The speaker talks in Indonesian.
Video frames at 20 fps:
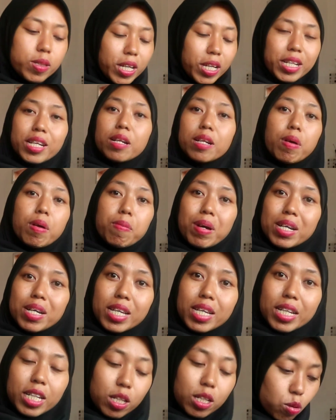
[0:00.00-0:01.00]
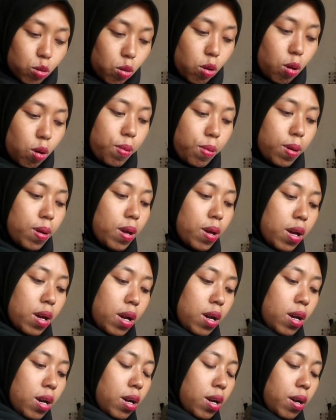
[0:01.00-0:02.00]
channel Mama Jad itu
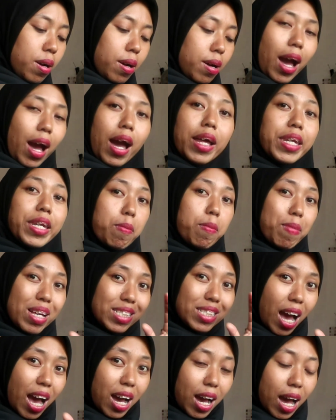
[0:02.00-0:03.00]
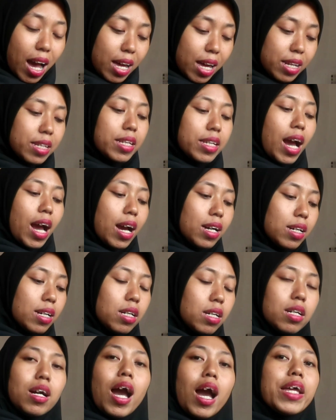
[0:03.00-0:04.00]
ada masakan
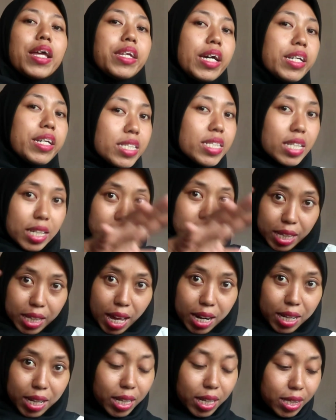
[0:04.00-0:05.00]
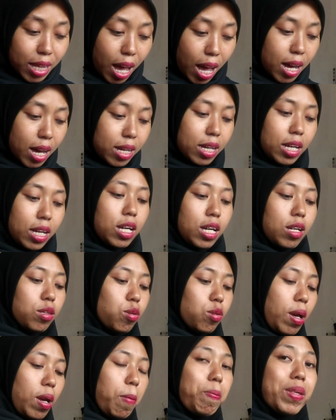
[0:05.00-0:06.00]
yang ada di sekitar kita
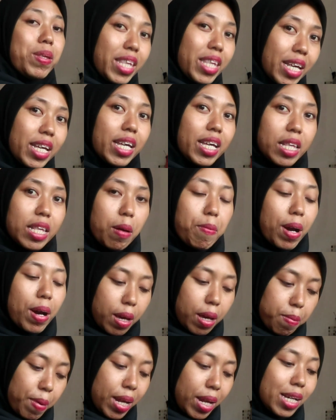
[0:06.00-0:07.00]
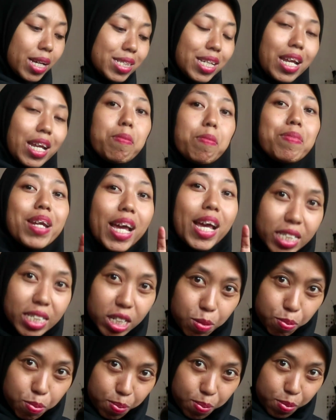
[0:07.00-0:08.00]
gitu yang penting kita bagaimana cara
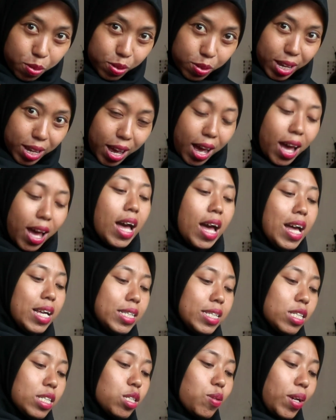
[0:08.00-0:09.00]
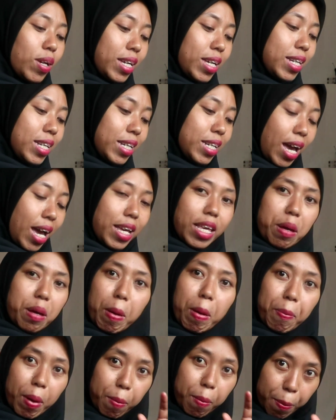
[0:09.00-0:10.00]
meracik bumbunya sesuai lidah
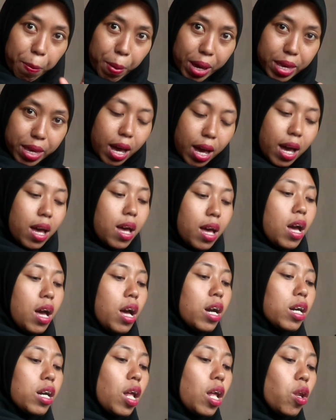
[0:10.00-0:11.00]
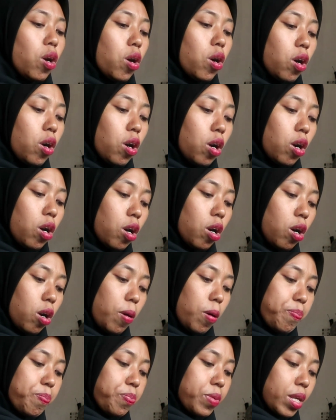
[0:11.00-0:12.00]
ya bapak-bapak ya kalau
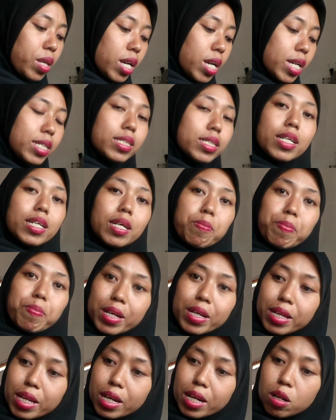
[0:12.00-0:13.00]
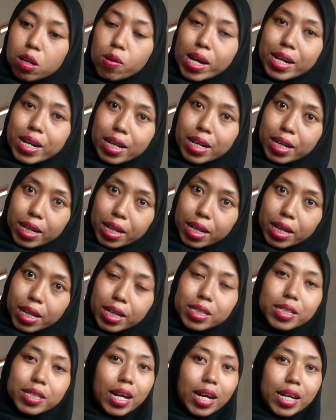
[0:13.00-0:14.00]
istri pergi ke luar
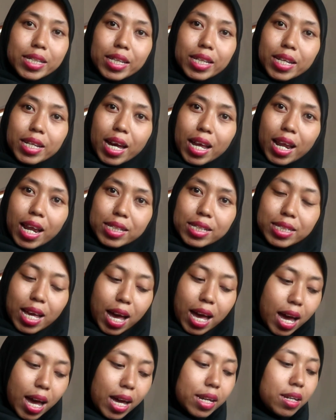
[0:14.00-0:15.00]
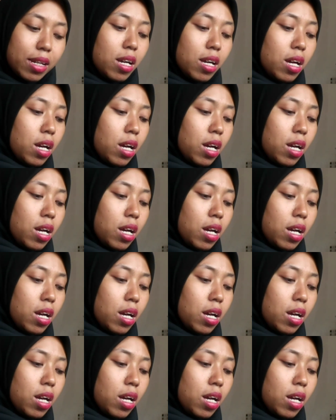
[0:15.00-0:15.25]
negeri jangan jadi alasan